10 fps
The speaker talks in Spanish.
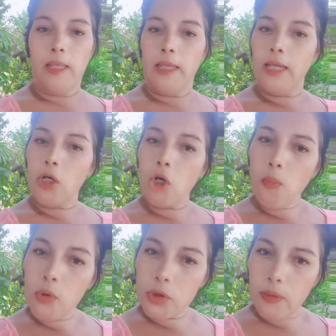Es
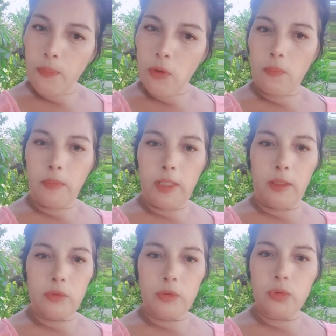como si por lo
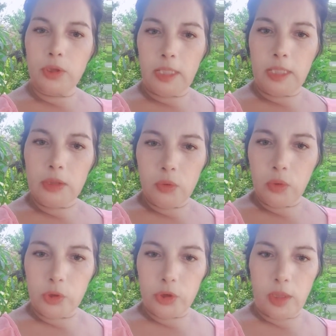menos tú tienes
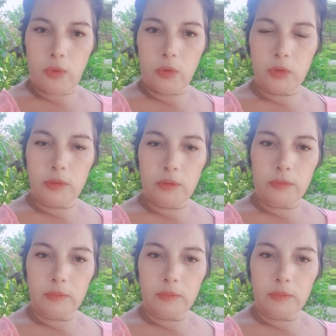unos hijos